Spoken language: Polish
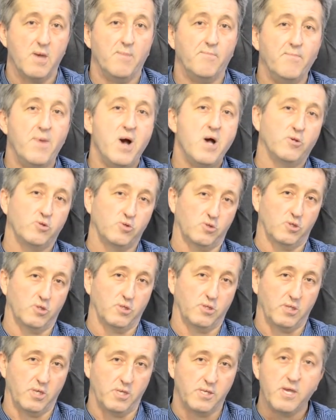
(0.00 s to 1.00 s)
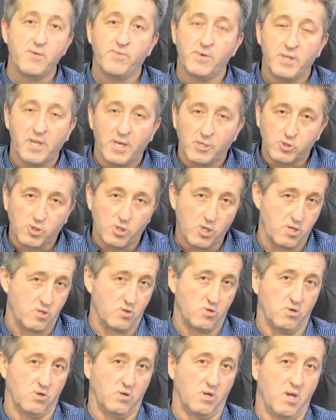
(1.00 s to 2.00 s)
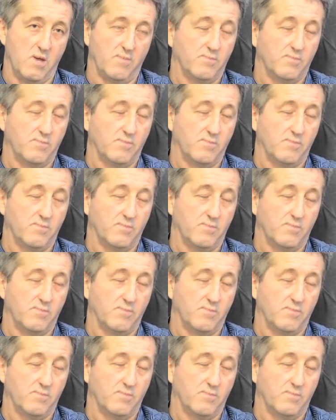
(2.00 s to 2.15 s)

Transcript: męczy się, nie wie dlaczego,